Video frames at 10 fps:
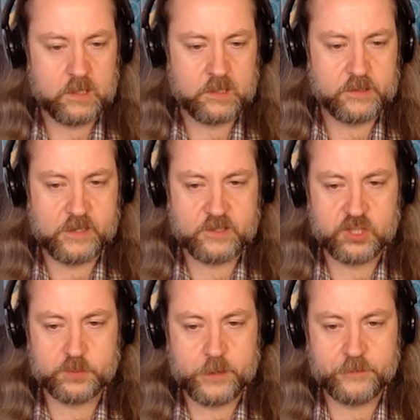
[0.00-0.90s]
Dann
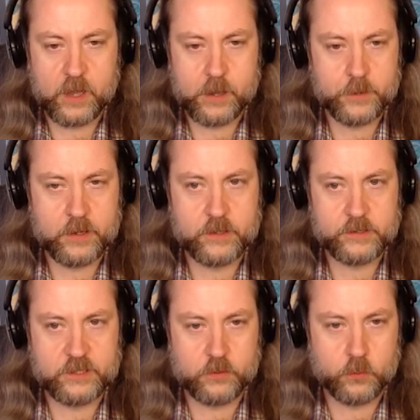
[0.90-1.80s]
spielen wir einmal
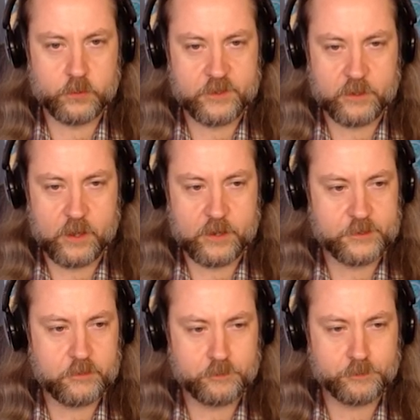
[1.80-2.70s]
die höchste Karte.